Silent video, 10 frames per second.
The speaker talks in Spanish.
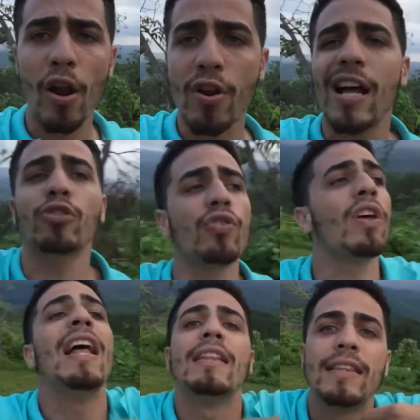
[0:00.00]
malos
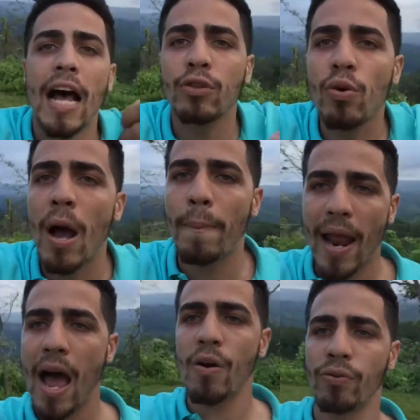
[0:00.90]
ratos, date un
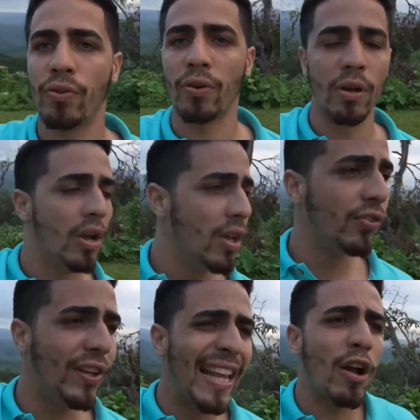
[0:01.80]
aplauso.
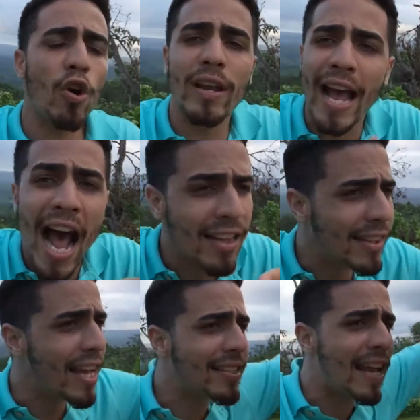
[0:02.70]
Si te
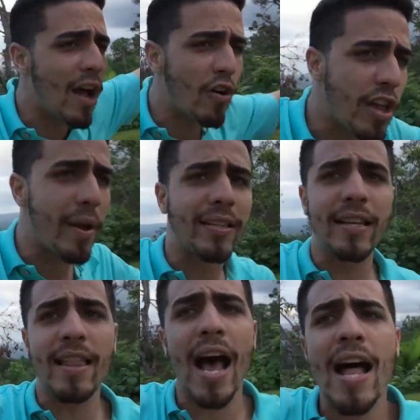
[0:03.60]
colgaste en la
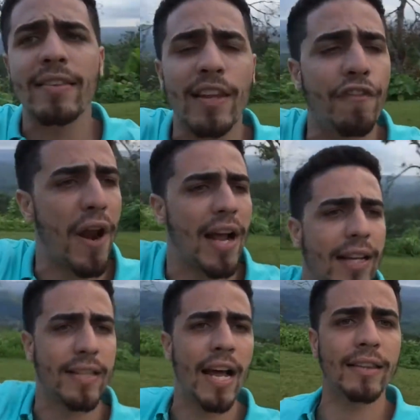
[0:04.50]
universidad, si
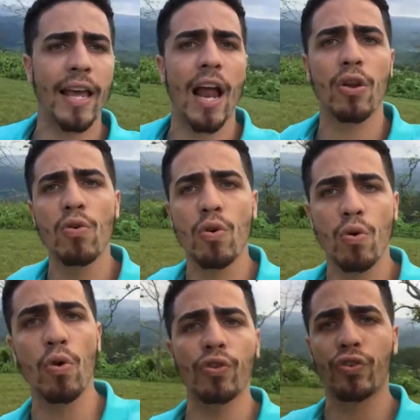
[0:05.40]
fracasaste algún
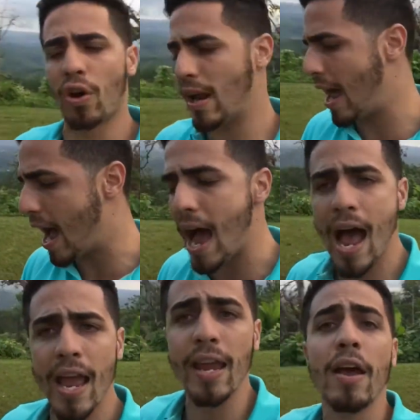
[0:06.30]
curso en la
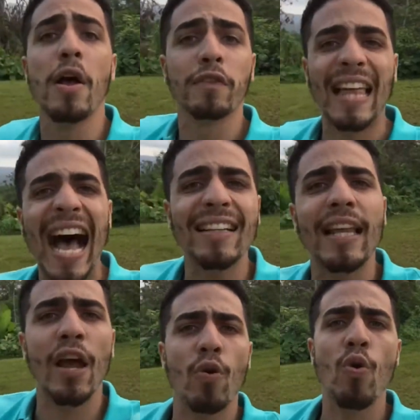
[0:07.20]
high,
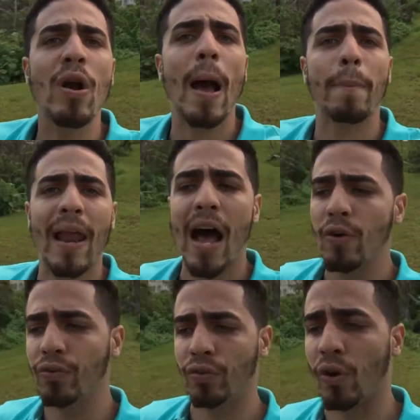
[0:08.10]
date un
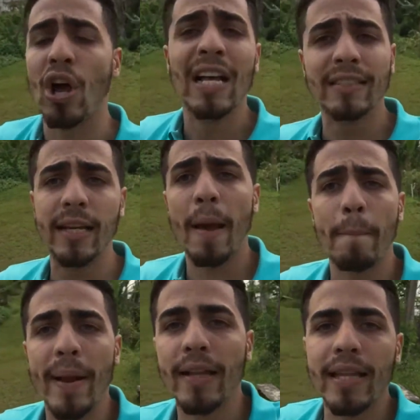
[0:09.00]
aplauso. Si
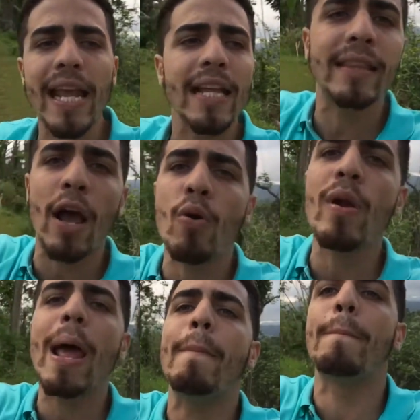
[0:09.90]
emprendiste
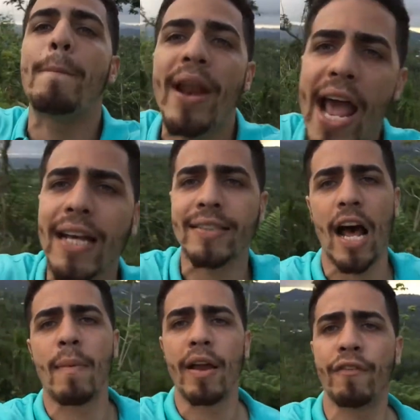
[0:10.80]
una
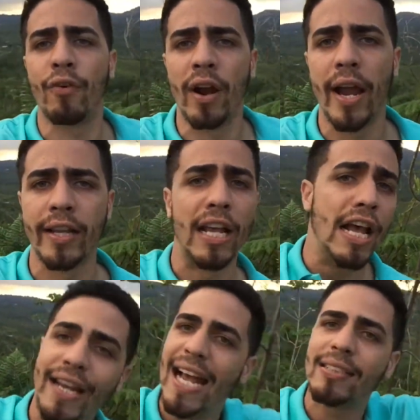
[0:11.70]
empresa, my friend,
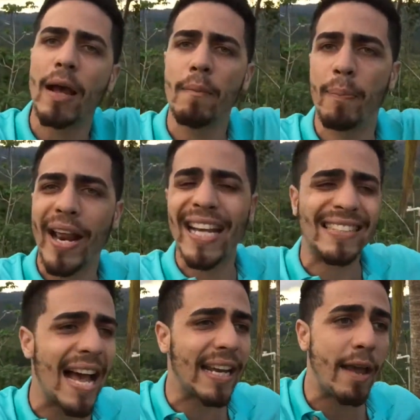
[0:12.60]
y esa
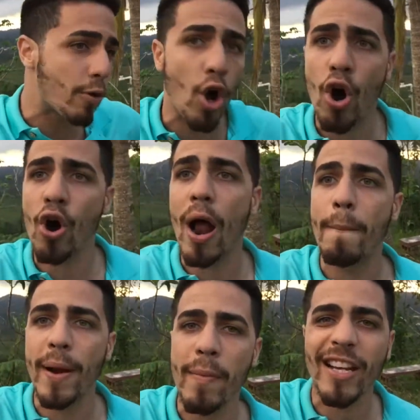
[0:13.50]
empresa quebró
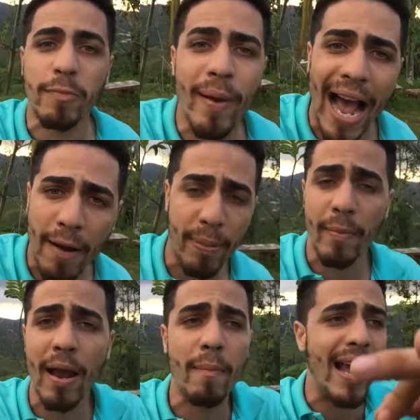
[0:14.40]
al
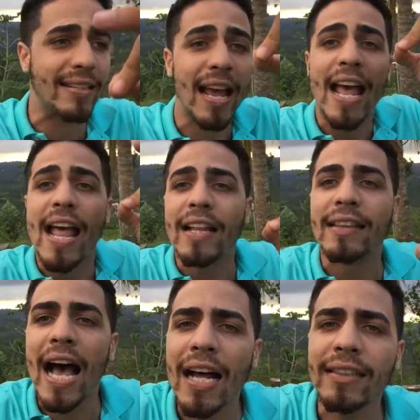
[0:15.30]
primer mes,
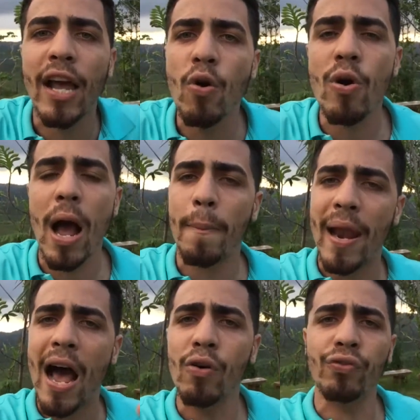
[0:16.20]
Date un
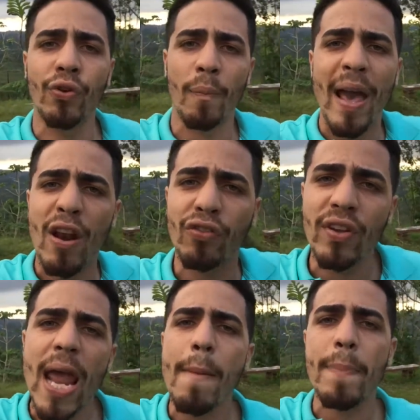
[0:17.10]
aplauso, pero
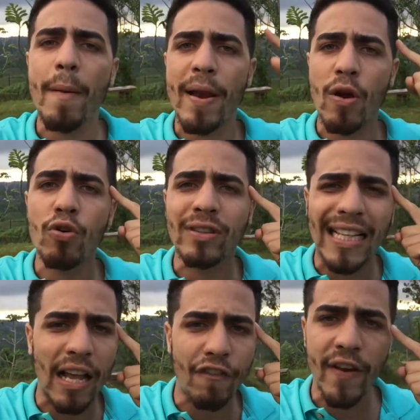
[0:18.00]
siempre
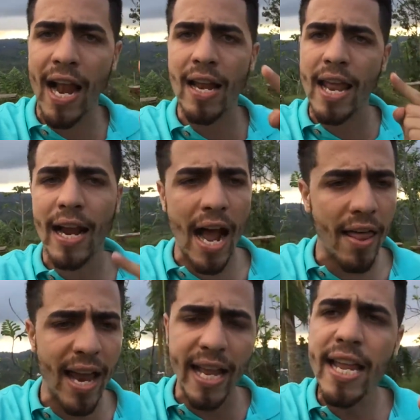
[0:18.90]
pregúntate al final de
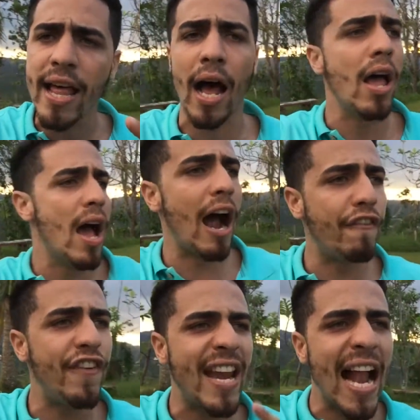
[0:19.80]
cada herida,
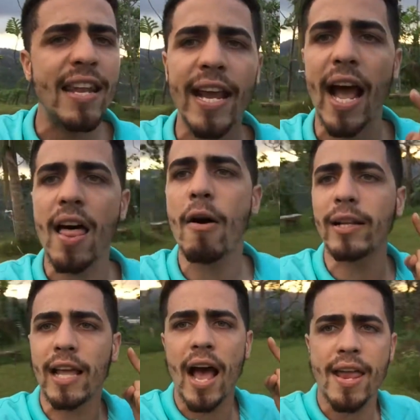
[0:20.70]
al final de cada
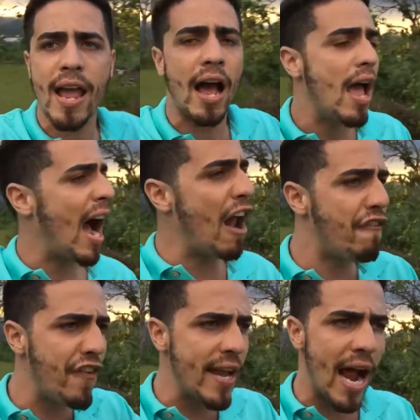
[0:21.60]
batalla, al
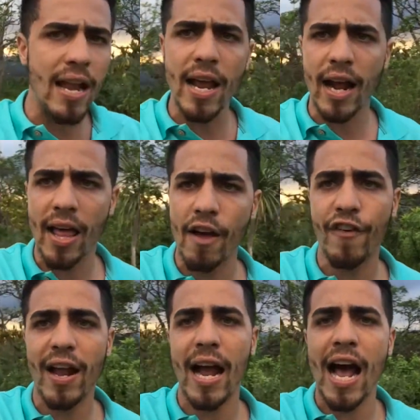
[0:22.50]
final de cada
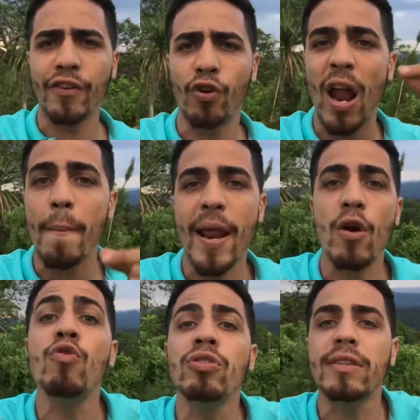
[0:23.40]
fracaso, la
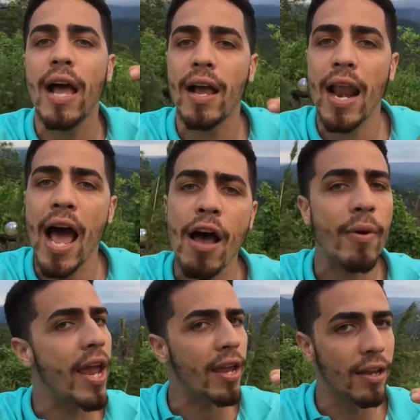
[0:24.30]
pregunta
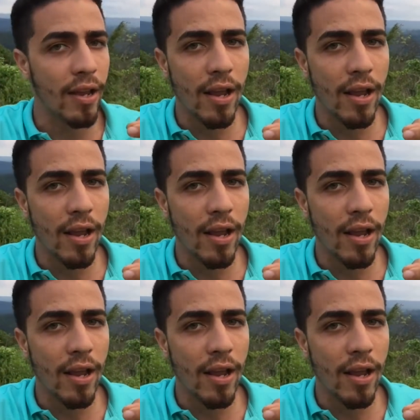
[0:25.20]
clave.